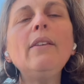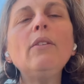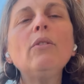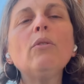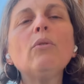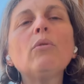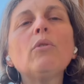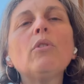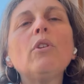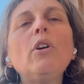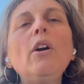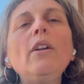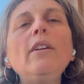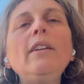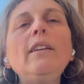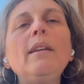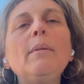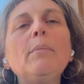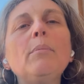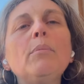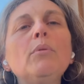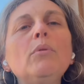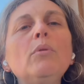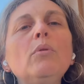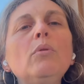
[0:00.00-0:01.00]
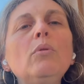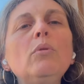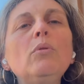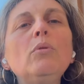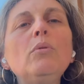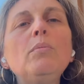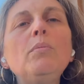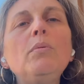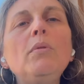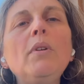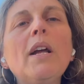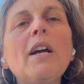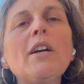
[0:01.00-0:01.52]
son col, il est beaucoup
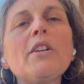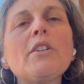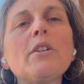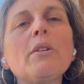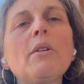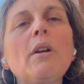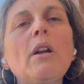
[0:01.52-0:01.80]
plus large.